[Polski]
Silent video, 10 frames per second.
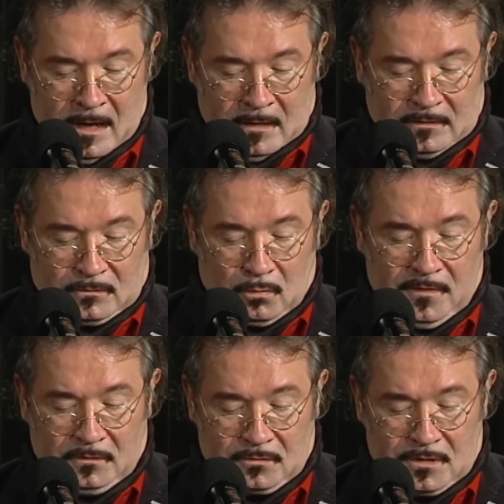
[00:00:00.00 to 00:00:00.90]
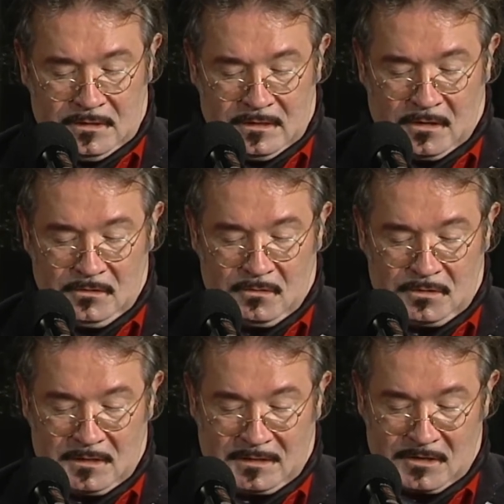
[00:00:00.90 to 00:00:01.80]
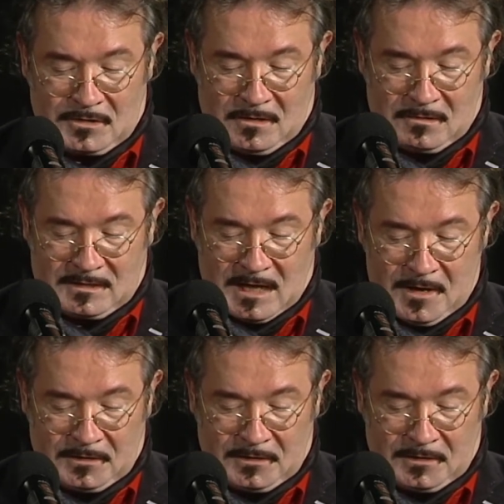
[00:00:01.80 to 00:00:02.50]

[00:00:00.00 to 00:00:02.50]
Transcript: Tytułowe trucizny sączą się z każdego zdania